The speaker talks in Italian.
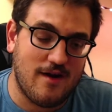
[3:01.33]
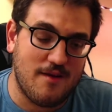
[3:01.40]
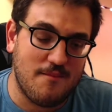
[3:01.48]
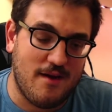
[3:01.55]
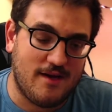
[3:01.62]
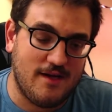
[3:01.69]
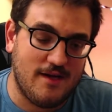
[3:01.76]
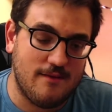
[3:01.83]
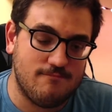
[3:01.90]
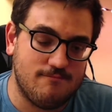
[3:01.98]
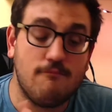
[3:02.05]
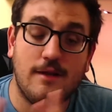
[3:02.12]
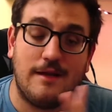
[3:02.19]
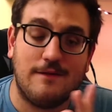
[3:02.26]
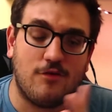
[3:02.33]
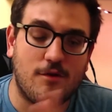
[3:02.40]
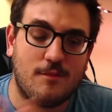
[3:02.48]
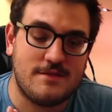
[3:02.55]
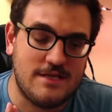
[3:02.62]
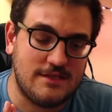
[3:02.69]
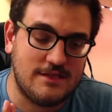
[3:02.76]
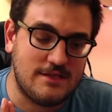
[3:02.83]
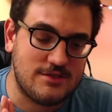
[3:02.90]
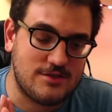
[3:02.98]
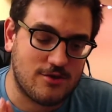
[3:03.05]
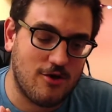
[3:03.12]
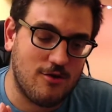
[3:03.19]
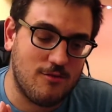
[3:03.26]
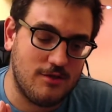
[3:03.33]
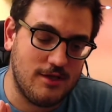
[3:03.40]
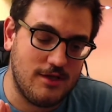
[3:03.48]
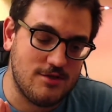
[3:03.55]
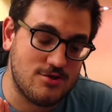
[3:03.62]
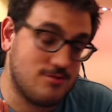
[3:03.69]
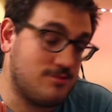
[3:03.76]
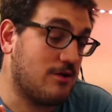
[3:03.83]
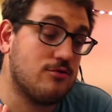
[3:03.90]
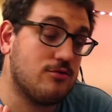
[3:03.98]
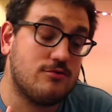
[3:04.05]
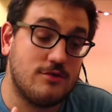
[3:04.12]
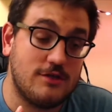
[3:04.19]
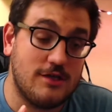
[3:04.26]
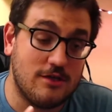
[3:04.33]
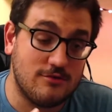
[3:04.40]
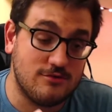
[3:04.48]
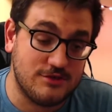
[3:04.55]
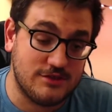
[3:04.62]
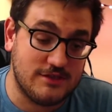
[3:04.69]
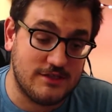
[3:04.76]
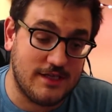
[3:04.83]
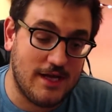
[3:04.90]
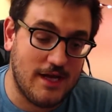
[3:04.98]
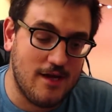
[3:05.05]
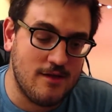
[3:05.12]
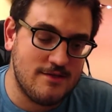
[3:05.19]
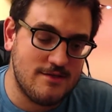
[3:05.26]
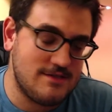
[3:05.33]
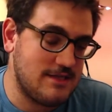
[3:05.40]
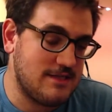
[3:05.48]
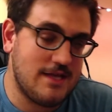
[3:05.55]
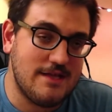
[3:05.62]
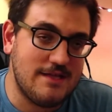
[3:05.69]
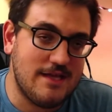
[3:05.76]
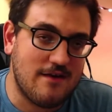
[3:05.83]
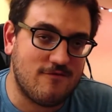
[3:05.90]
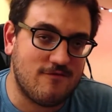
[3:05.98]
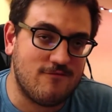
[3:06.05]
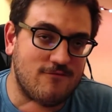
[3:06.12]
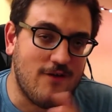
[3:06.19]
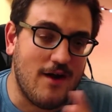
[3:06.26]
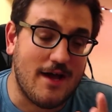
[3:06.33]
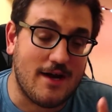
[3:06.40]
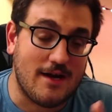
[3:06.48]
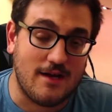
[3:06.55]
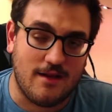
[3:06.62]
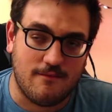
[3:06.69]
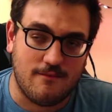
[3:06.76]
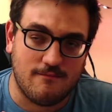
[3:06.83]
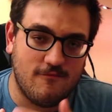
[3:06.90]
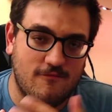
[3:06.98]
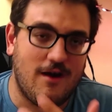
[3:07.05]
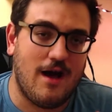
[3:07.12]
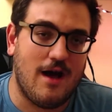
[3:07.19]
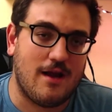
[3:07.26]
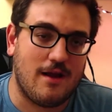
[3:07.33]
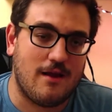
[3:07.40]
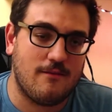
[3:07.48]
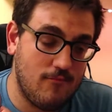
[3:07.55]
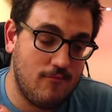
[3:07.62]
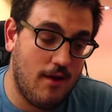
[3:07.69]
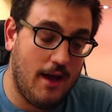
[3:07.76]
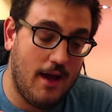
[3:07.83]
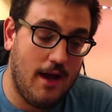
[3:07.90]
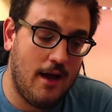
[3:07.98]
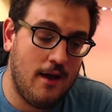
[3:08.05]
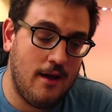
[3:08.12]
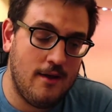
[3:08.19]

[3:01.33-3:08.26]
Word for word: le macchine. I lavori pesanti e scomodi, soprattutto nella logistica, si tende a farli fare a